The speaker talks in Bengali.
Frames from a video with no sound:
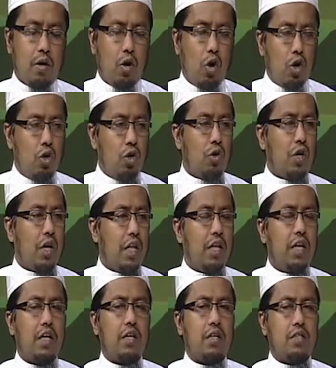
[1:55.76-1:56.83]
লন্ডন
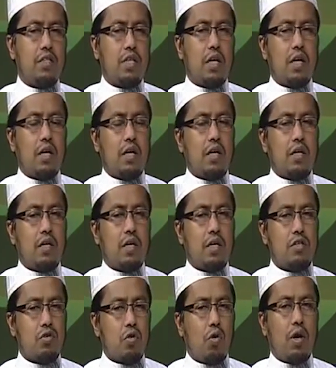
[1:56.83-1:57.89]
কেন্দ্রিক যারা
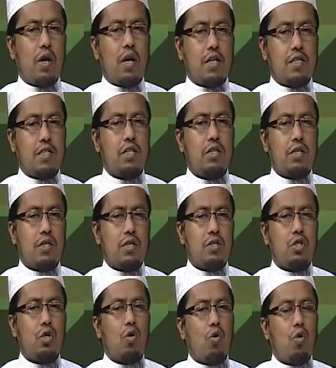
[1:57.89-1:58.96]
স্কলার আছেন
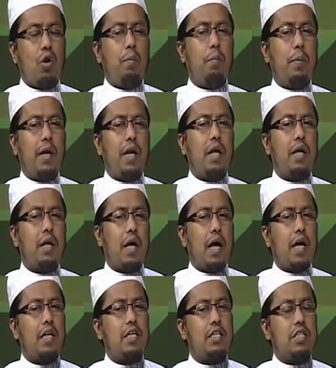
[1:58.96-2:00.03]
সকলে মিলে
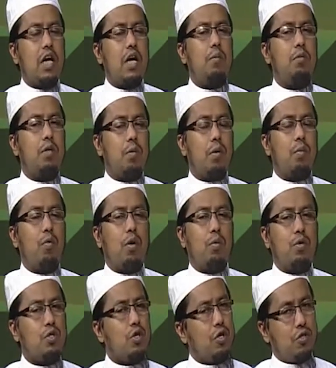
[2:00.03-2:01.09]
একটি টাইম টেবিল পুরো
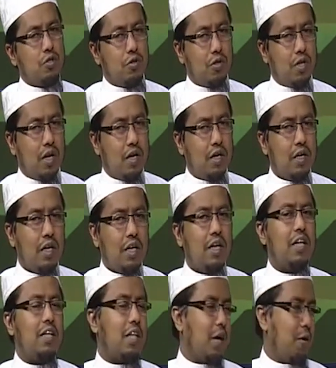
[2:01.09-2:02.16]
বছরের জন্য তারা
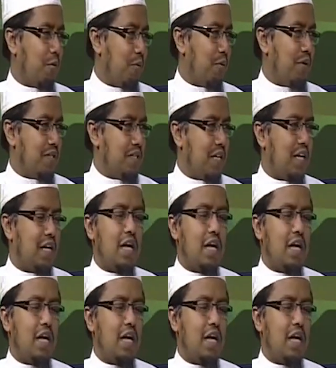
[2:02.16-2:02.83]
নির্ধারণ করেছেন